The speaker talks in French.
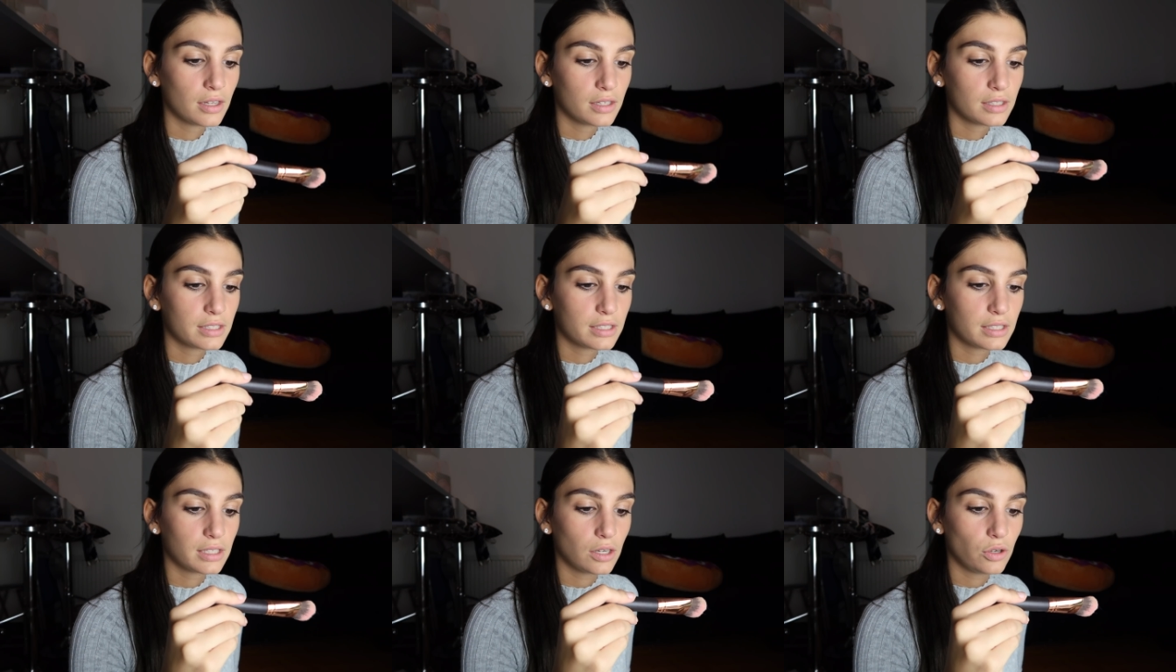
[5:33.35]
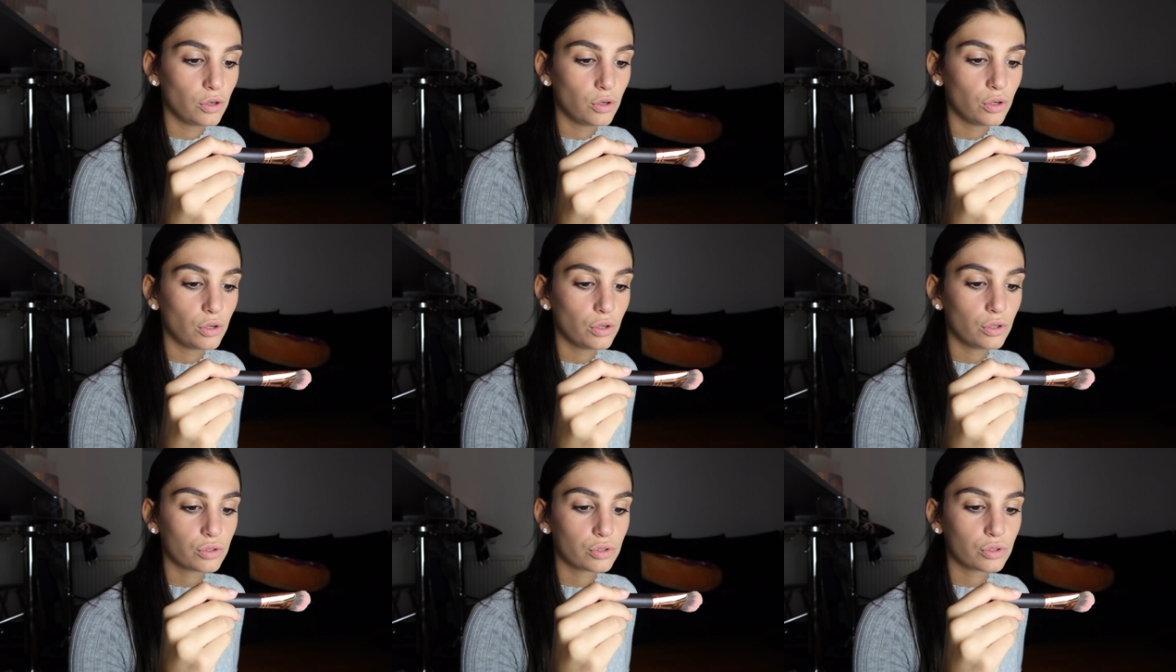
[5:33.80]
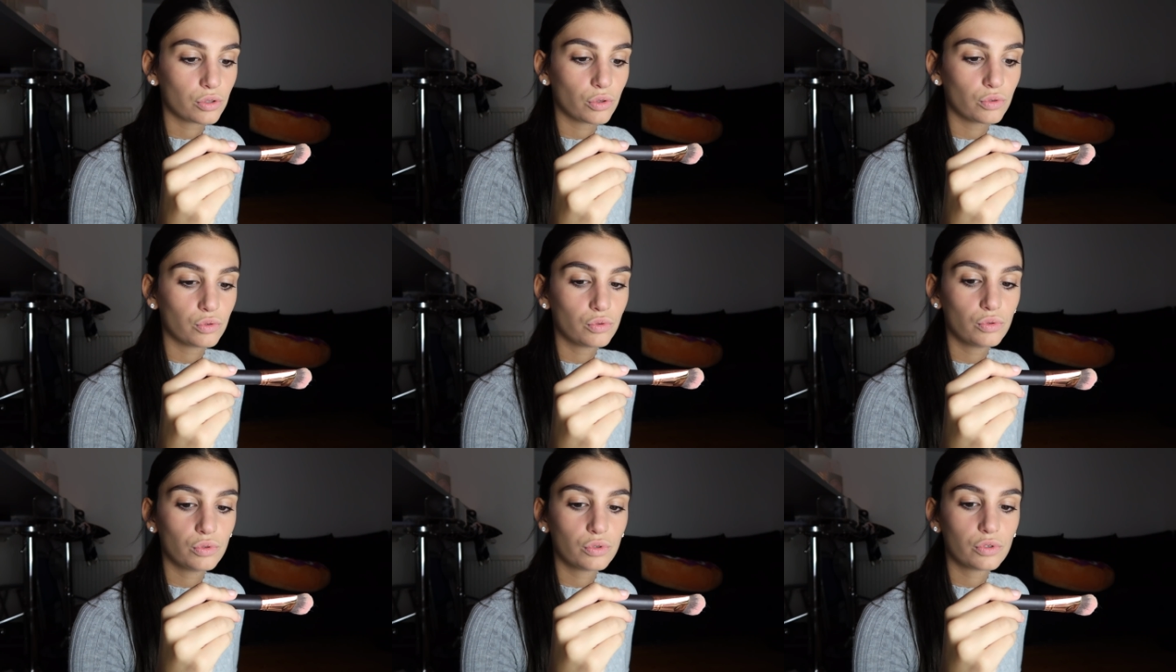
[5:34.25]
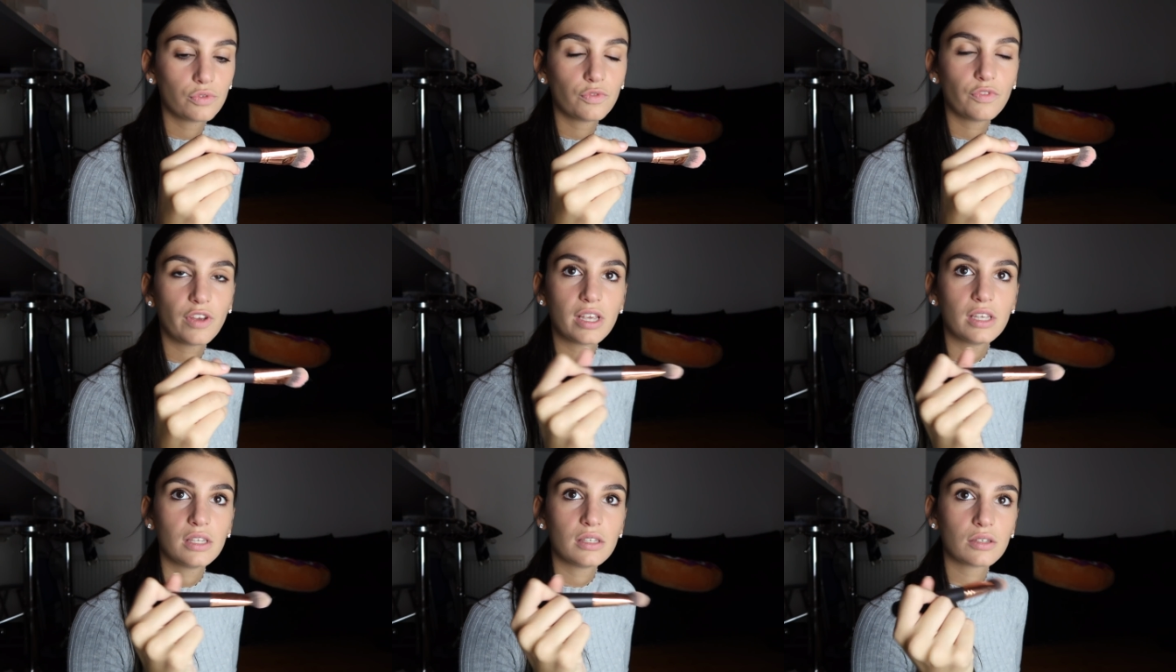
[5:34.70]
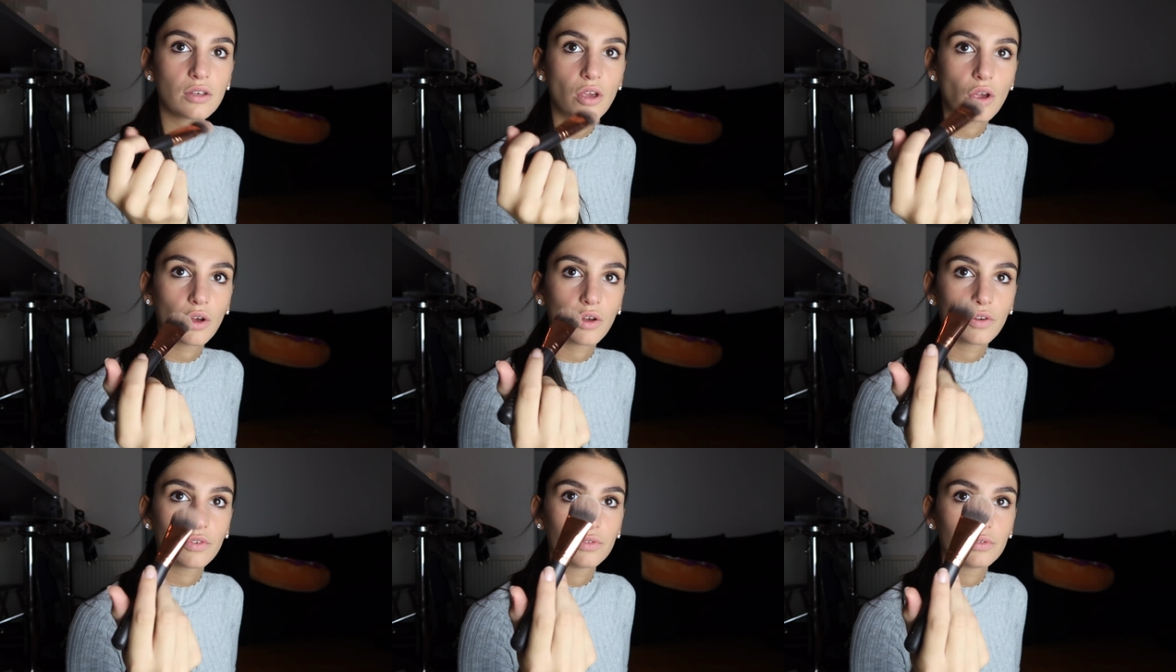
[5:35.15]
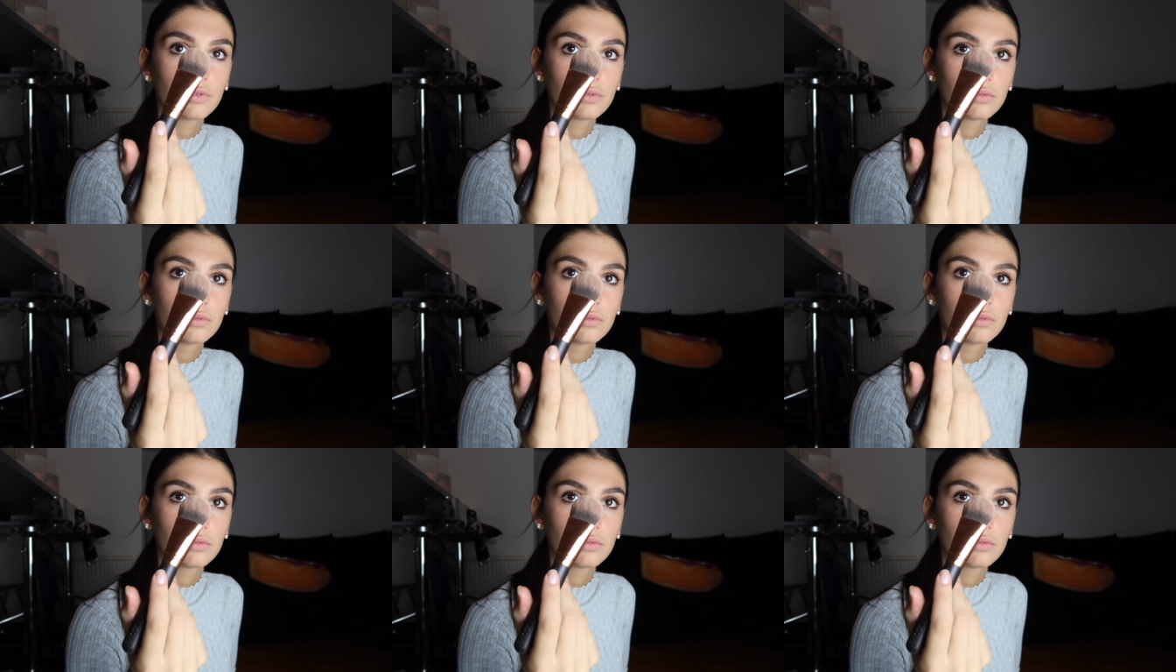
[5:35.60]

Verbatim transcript: C'est le 112 Face Curve.